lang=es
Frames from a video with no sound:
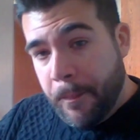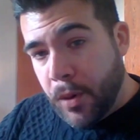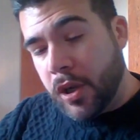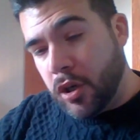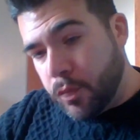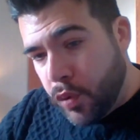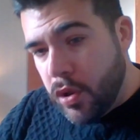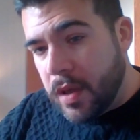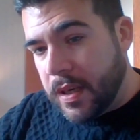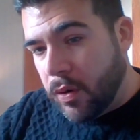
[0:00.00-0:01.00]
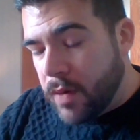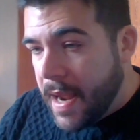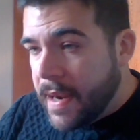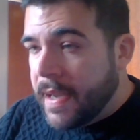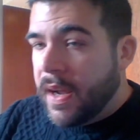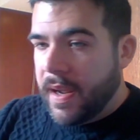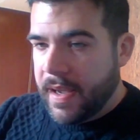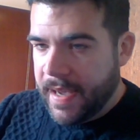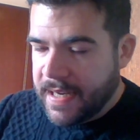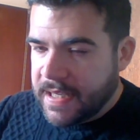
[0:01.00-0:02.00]
porque os puedo asegurar
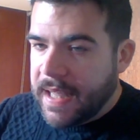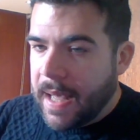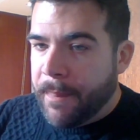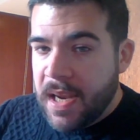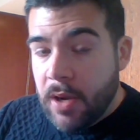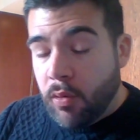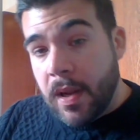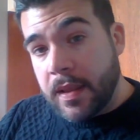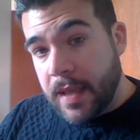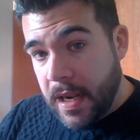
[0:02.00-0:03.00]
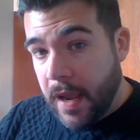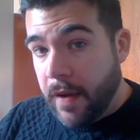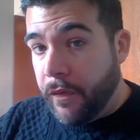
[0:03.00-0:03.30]
que esta película tiene